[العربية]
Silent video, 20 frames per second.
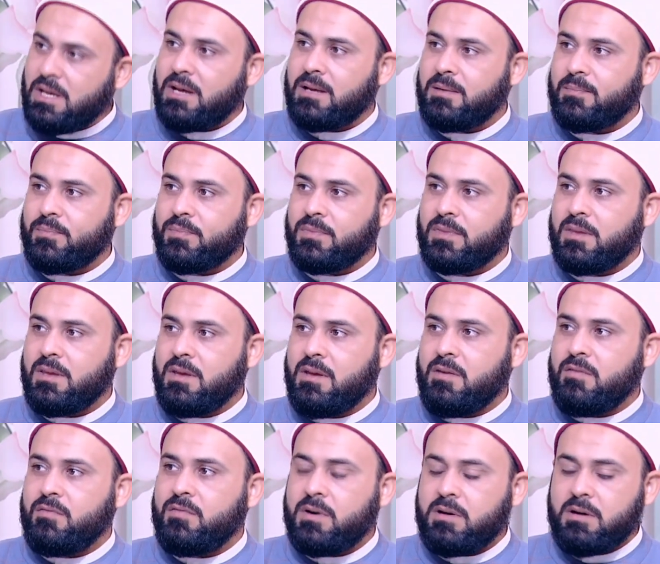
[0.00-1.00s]
مم.
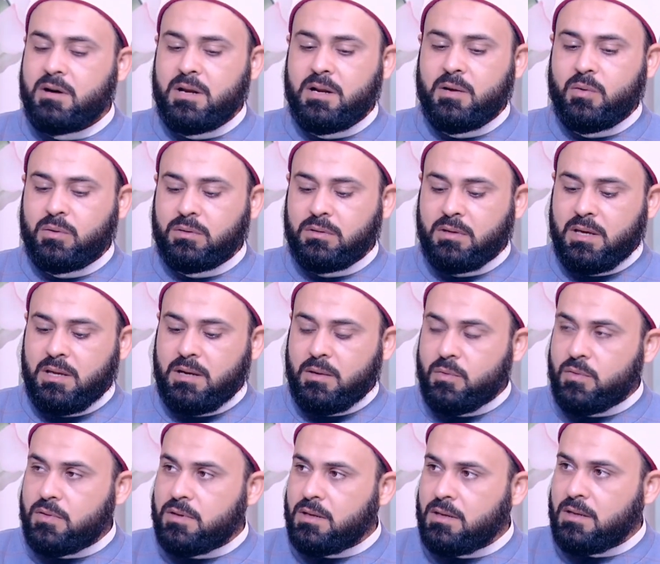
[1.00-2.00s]
فقال والله
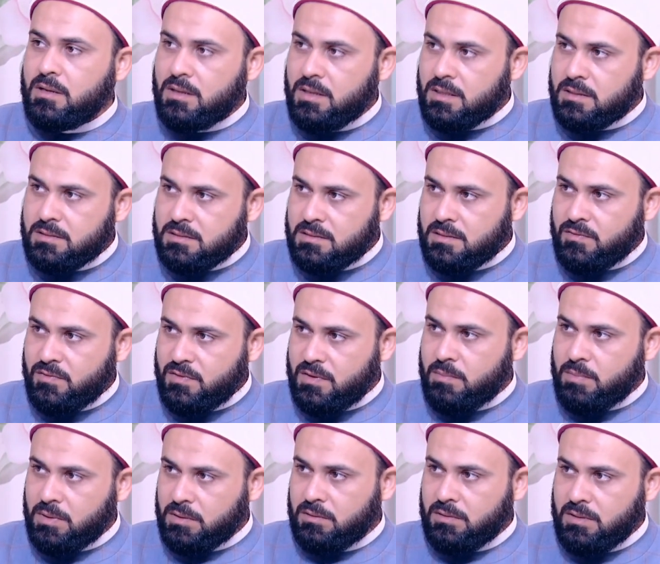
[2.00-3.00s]
لو ظلت في
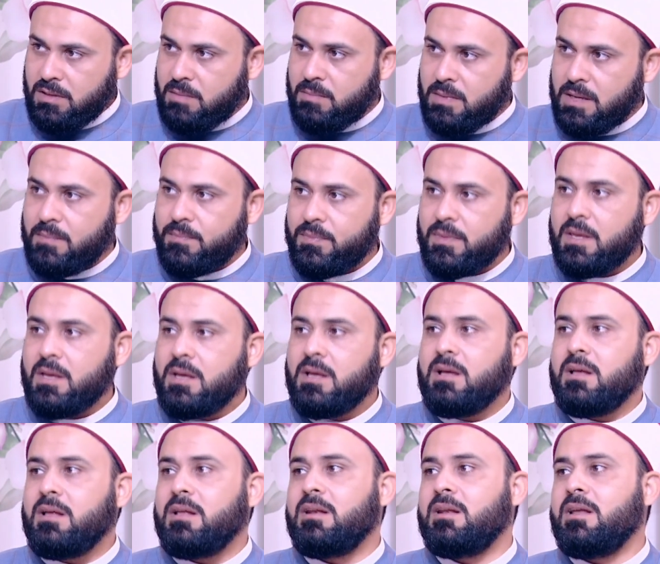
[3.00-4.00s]
بطنهما
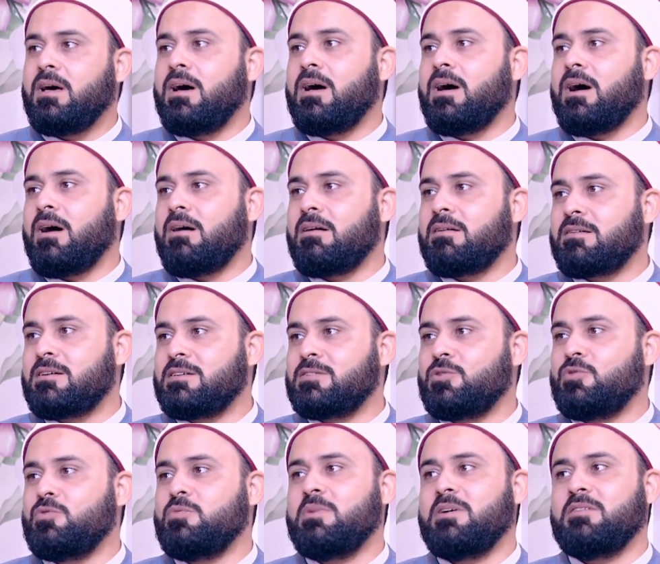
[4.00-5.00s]
لا
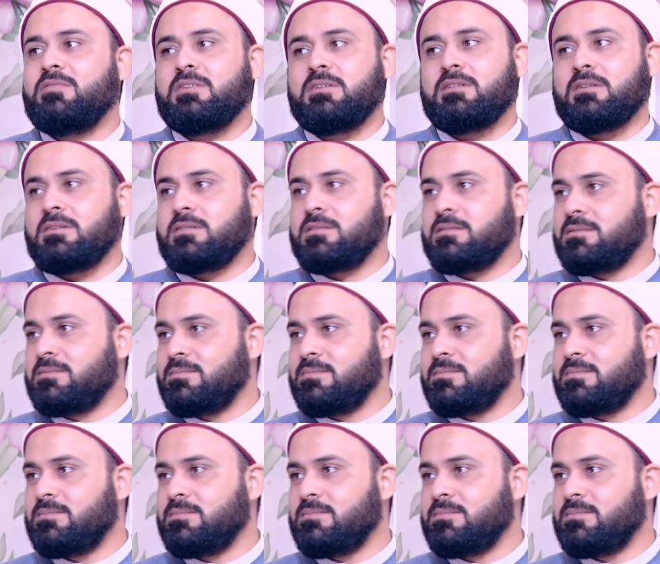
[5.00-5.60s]
حرقتهما في النار